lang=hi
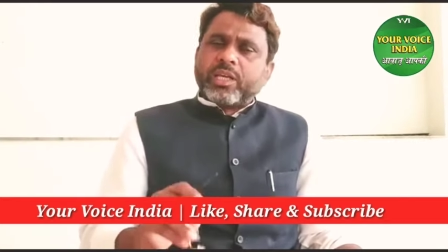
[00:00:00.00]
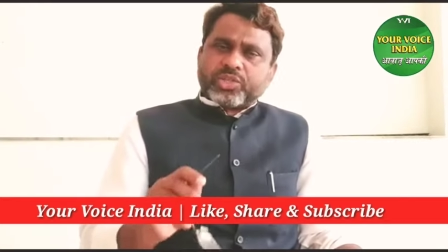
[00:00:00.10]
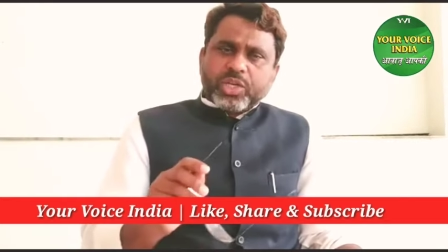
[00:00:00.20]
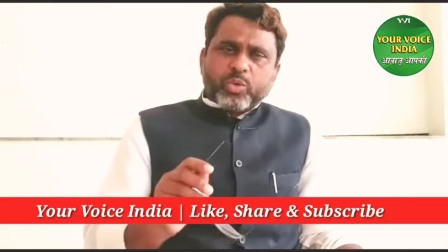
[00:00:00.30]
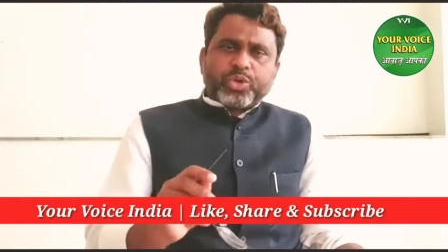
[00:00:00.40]

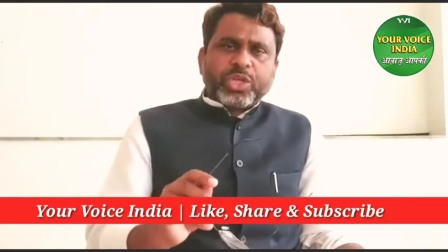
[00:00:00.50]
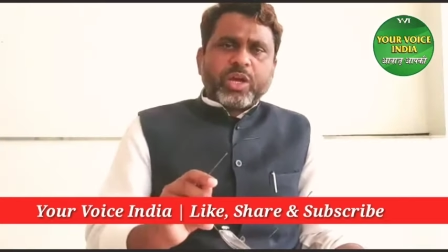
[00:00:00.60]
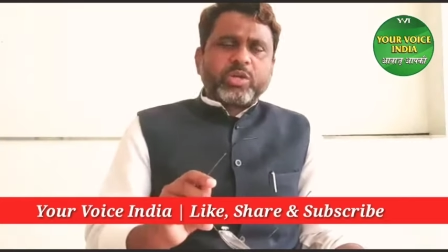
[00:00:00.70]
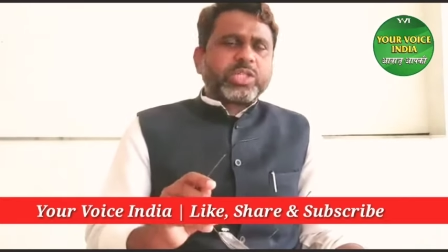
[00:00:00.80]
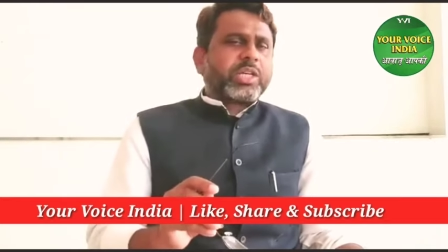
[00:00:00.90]
इसलिए उठिए
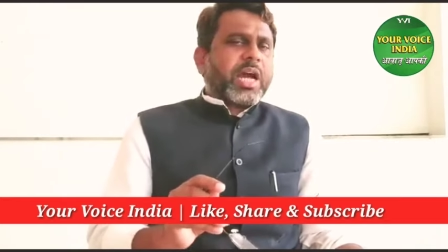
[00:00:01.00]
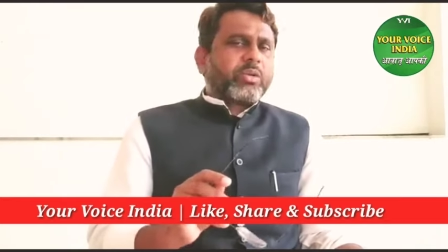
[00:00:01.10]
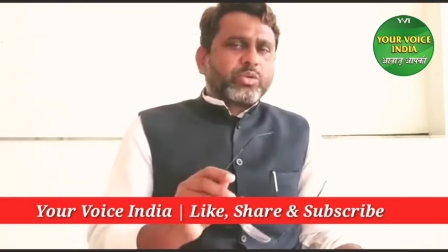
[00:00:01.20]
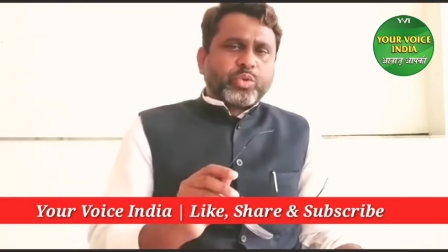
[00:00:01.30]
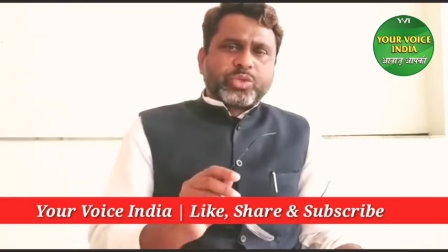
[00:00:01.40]
और सरकार
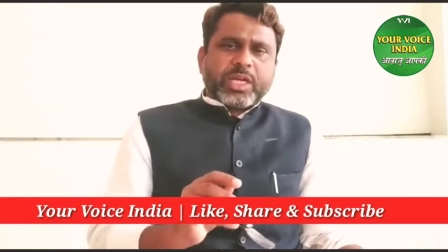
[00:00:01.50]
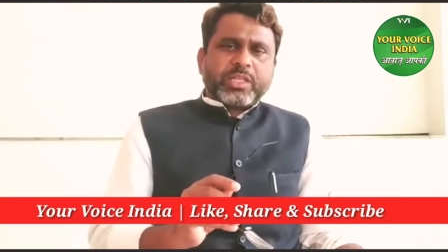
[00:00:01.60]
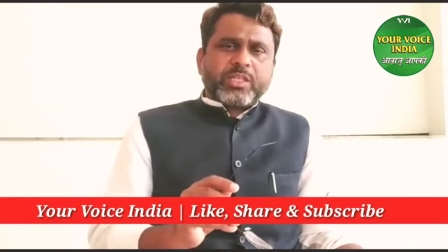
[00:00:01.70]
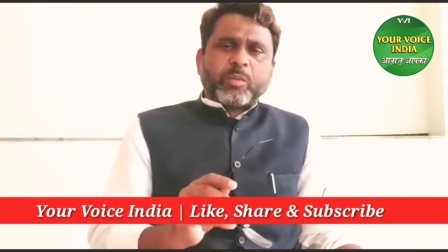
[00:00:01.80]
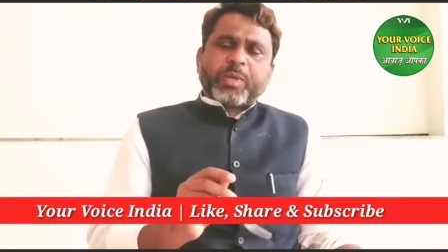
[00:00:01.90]
को सूचना
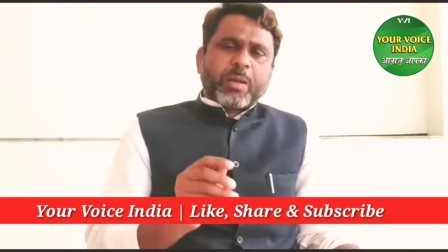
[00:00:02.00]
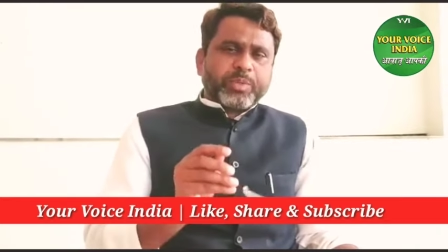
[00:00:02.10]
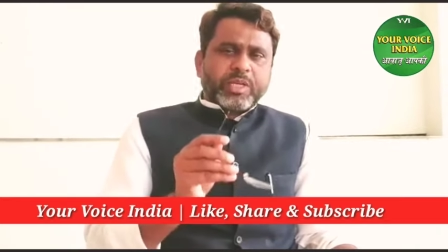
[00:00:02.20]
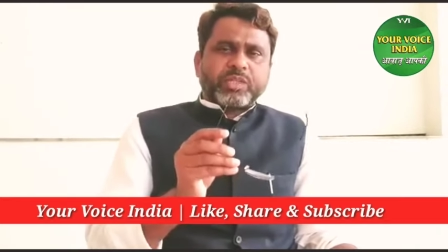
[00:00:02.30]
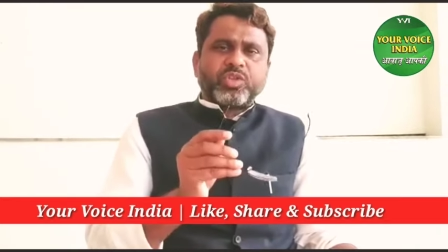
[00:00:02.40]
दीजिए और
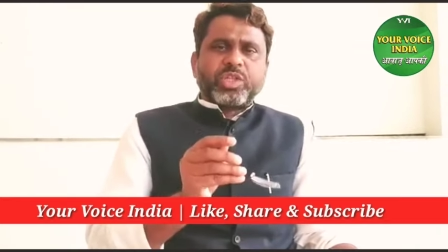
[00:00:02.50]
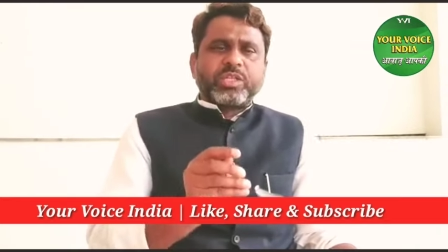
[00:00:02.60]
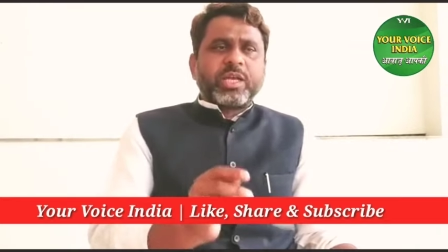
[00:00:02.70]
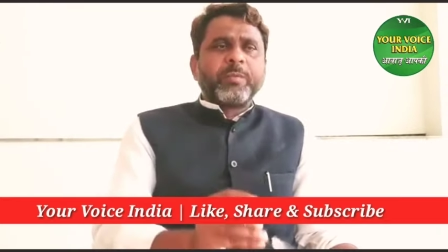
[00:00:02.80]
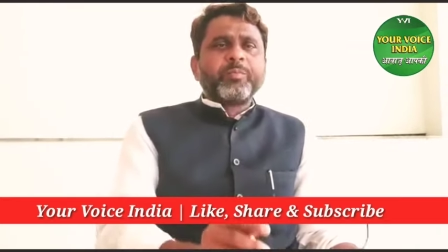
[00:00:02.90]
प्राप्ति की रसीद दीजिए